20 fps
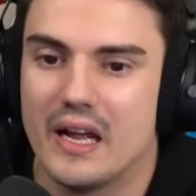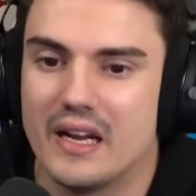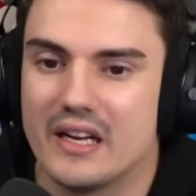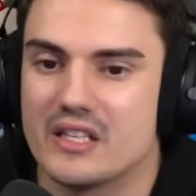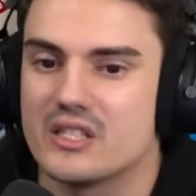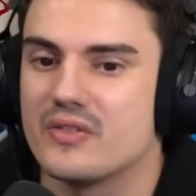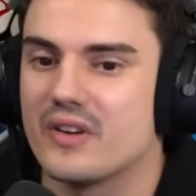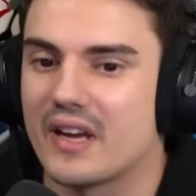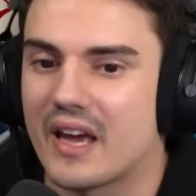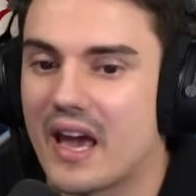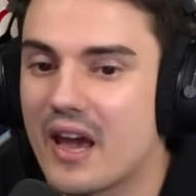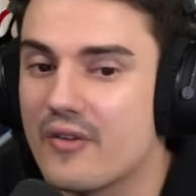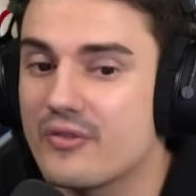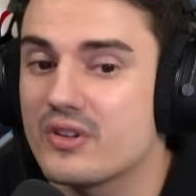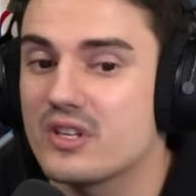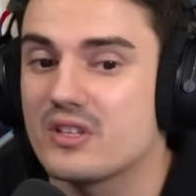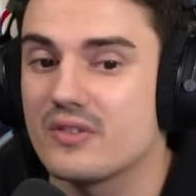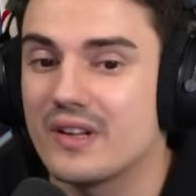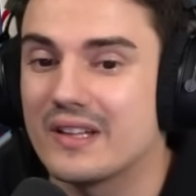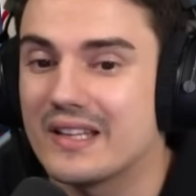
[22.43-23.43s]
Das wäre
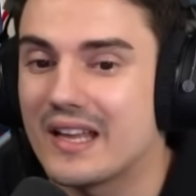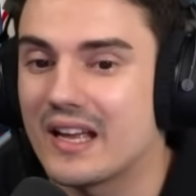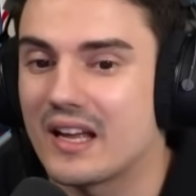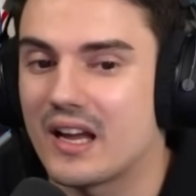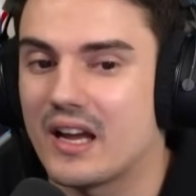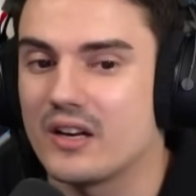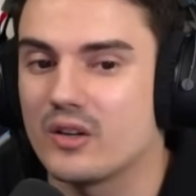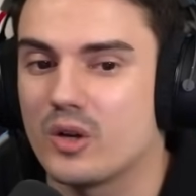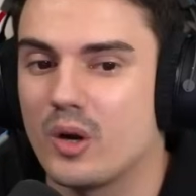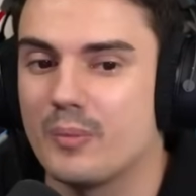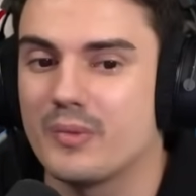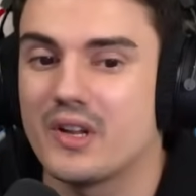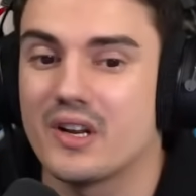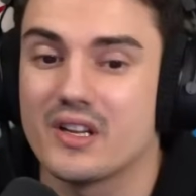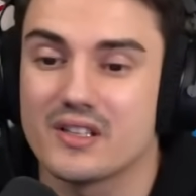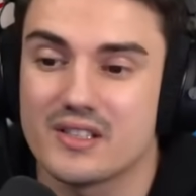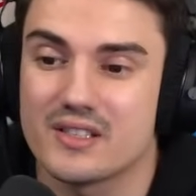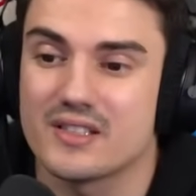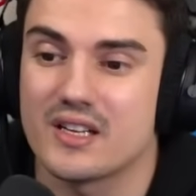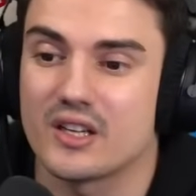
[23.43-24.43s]
heftig, wenn der reinkommt, denn
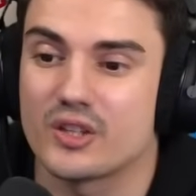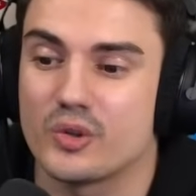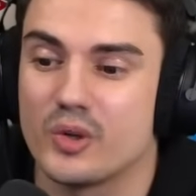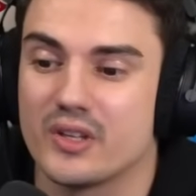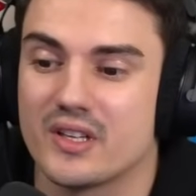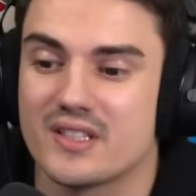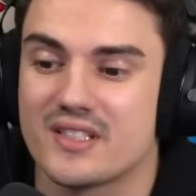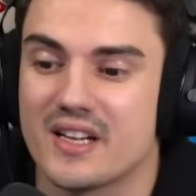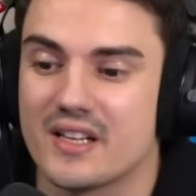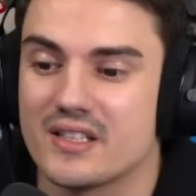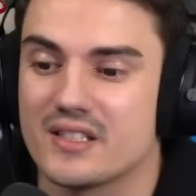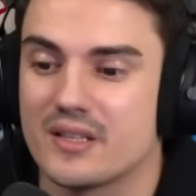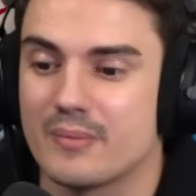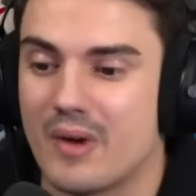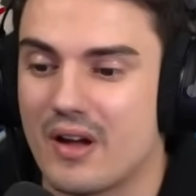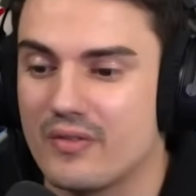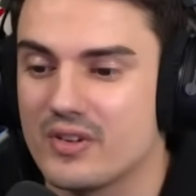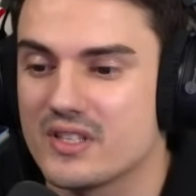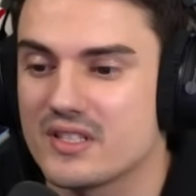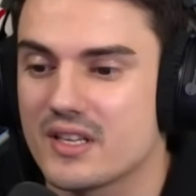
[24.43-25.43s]
das ist aktuell der seltenste
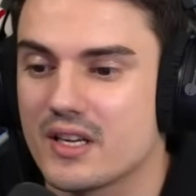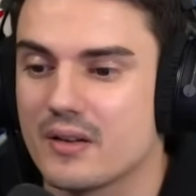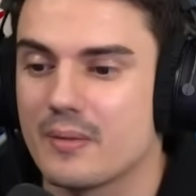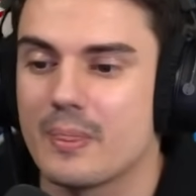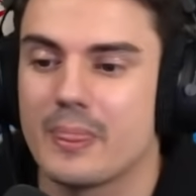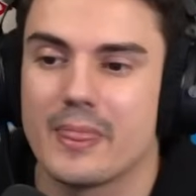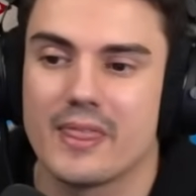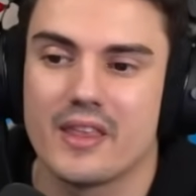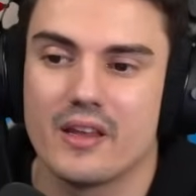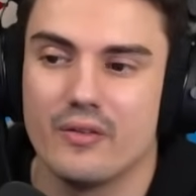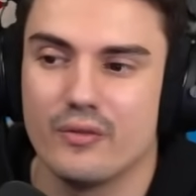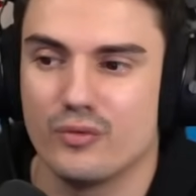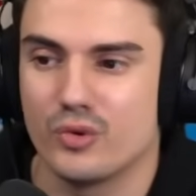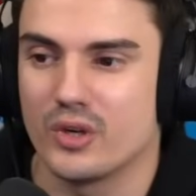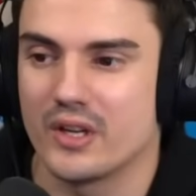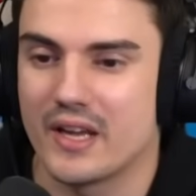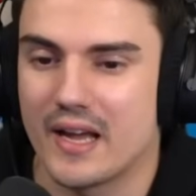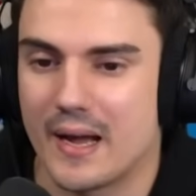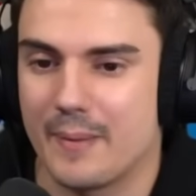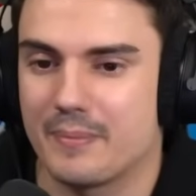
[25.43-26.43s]
Marvel-Skin.
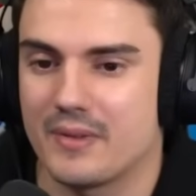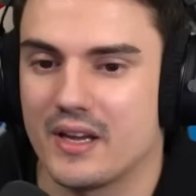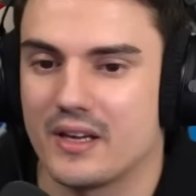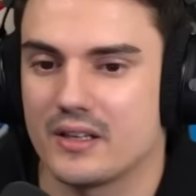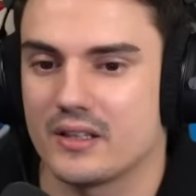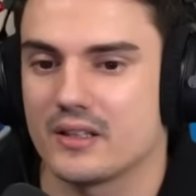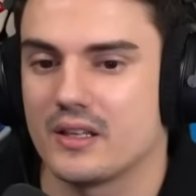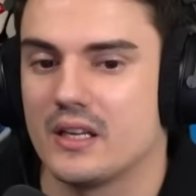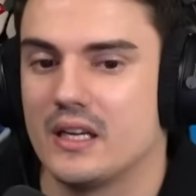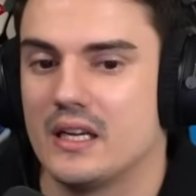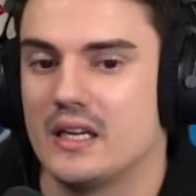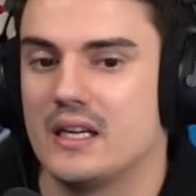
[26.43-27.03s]
Wurde geupdatet.